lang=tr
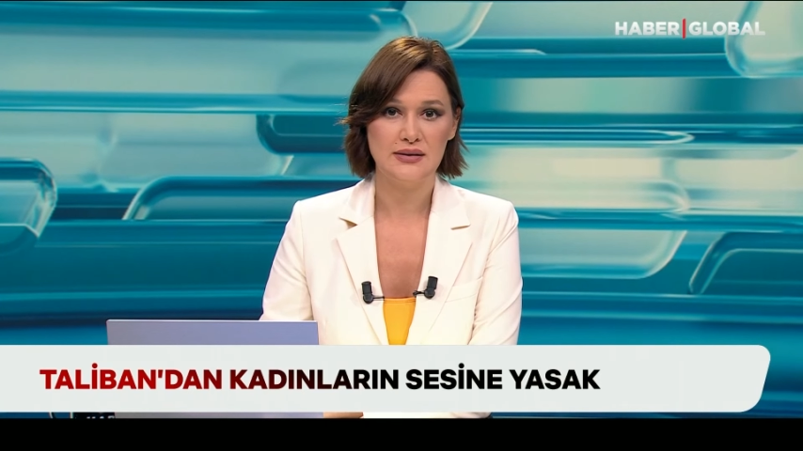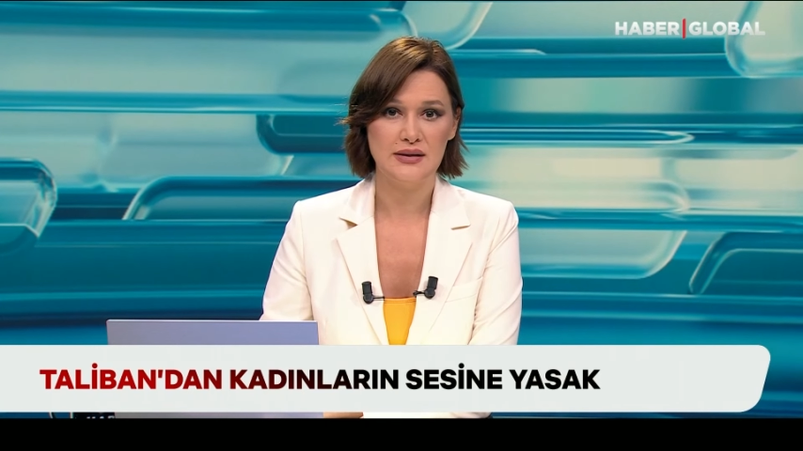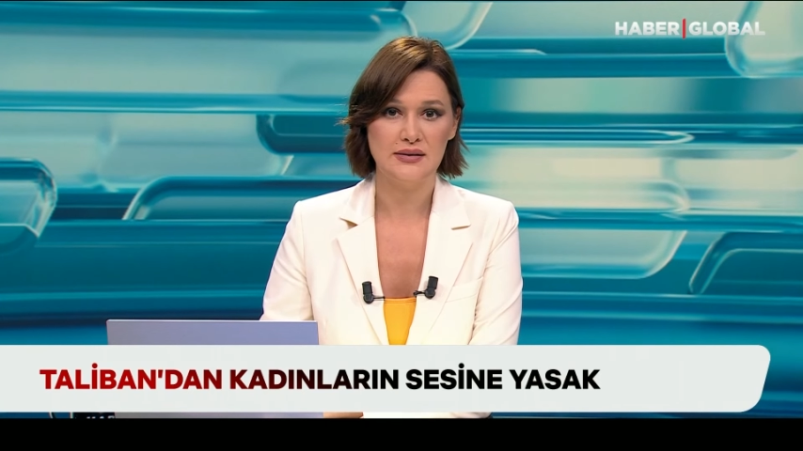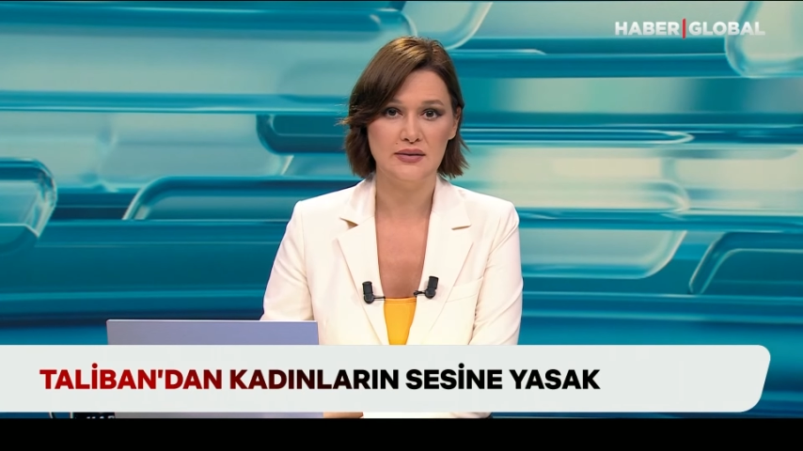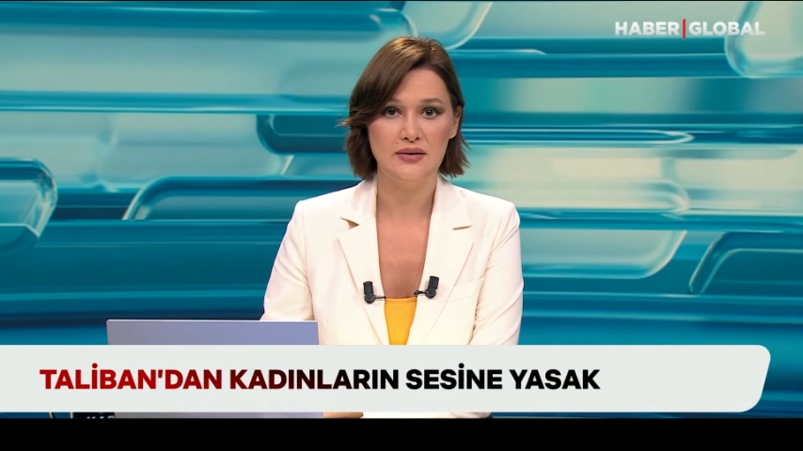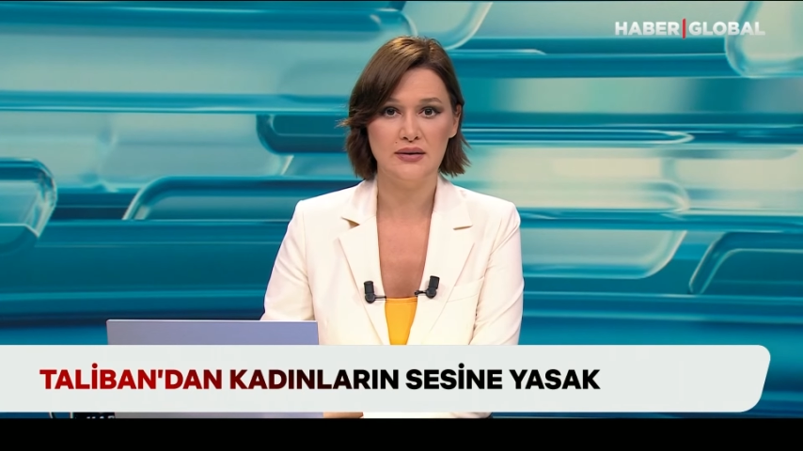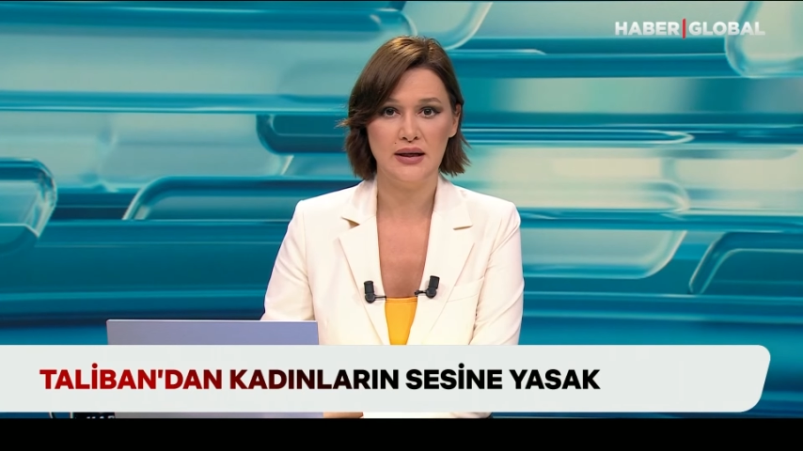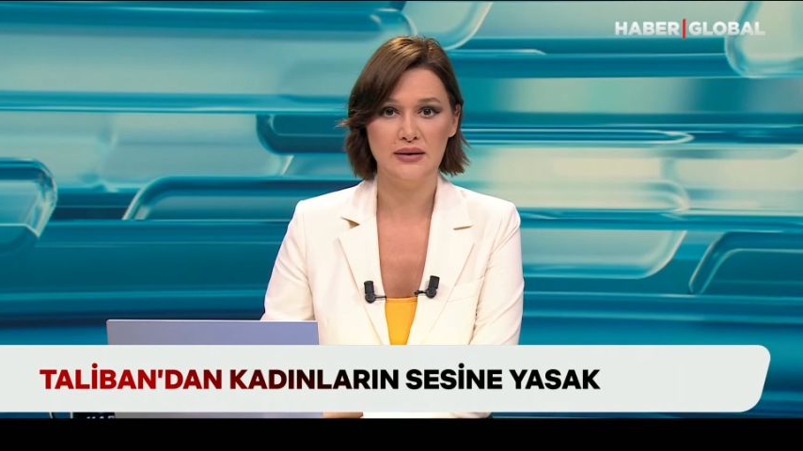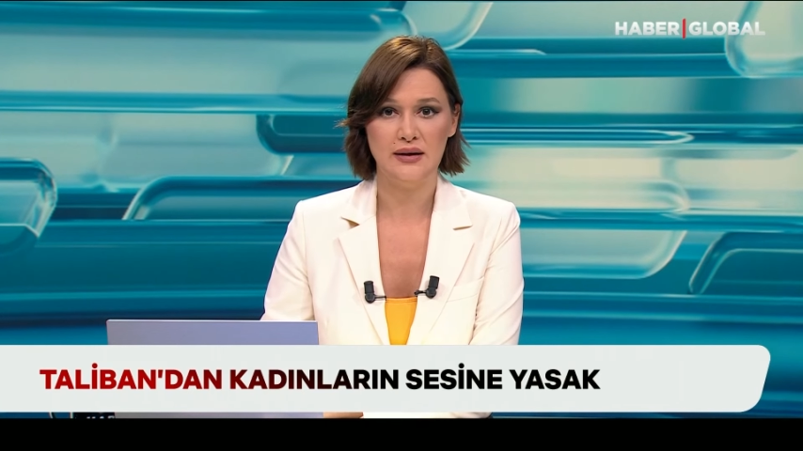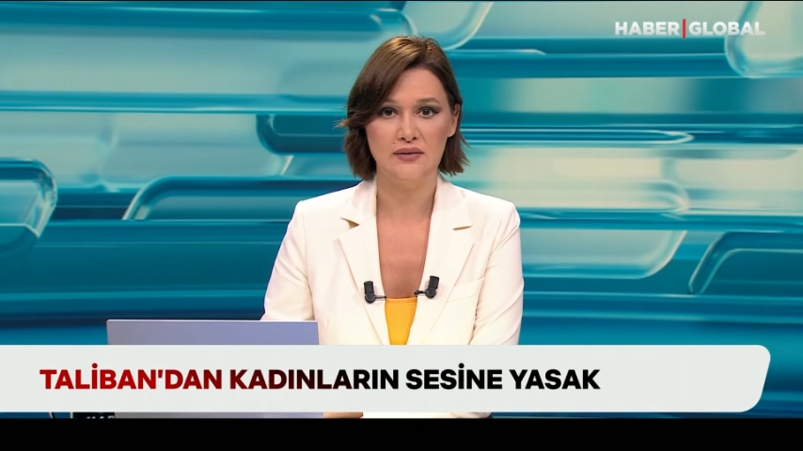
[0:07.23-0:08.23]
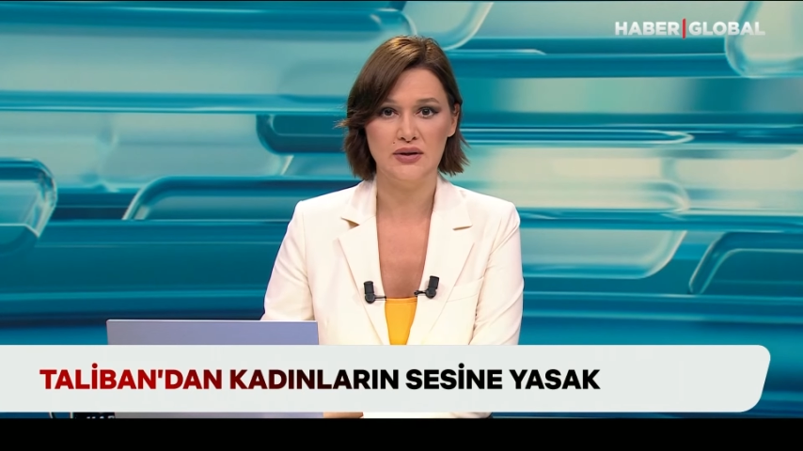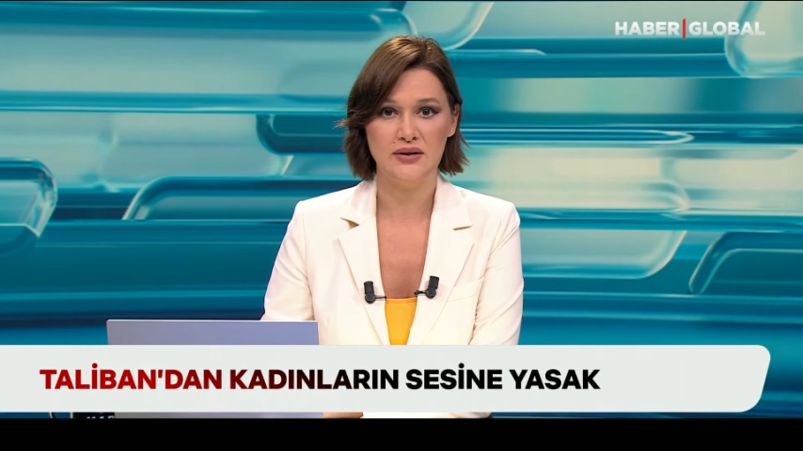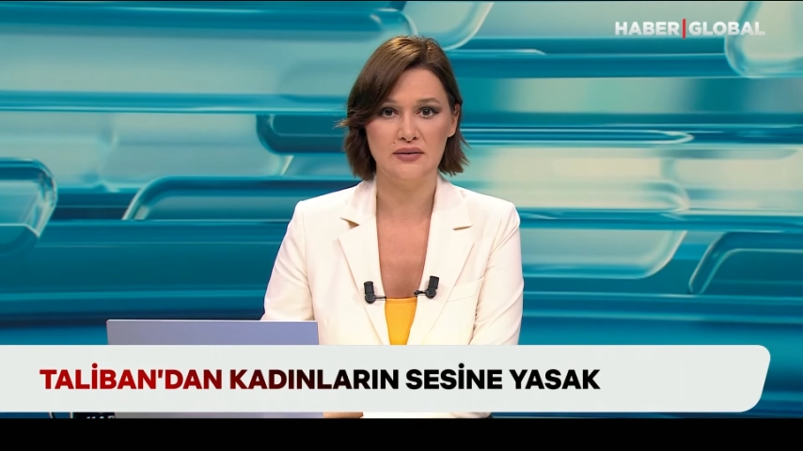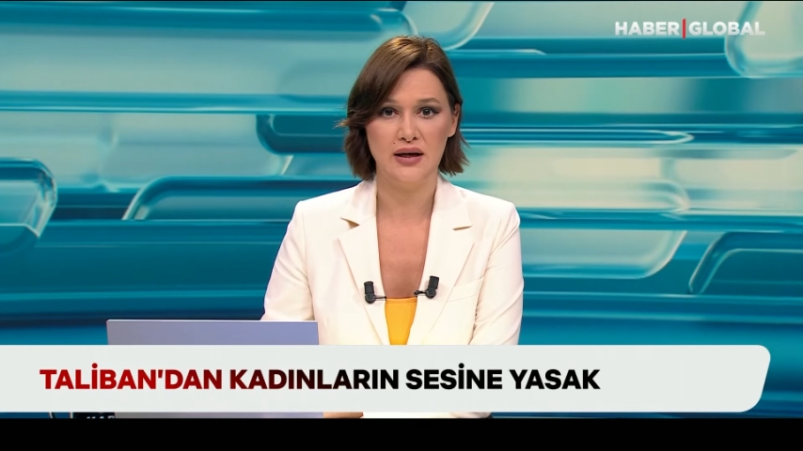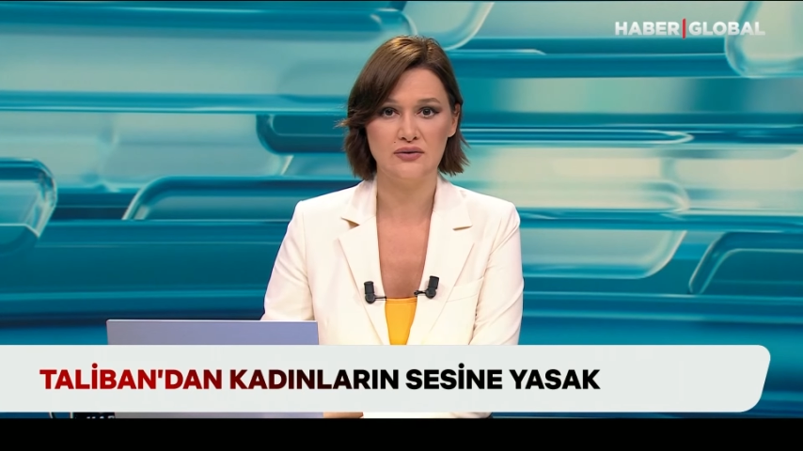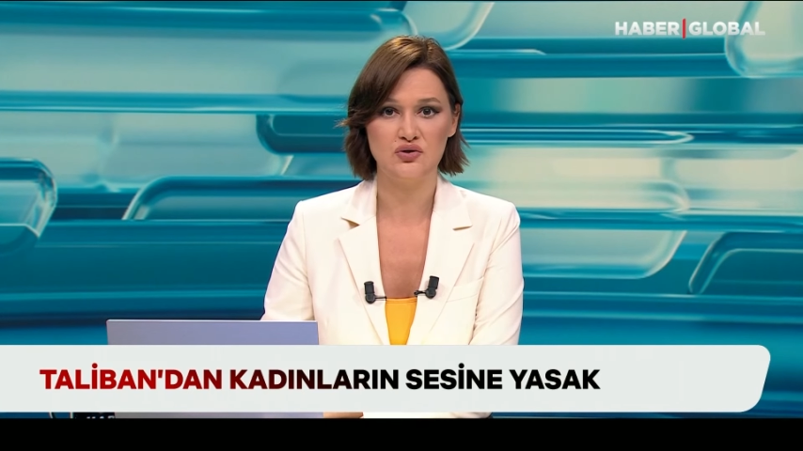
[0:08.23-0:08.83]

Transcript: sesinin kendi evlerinden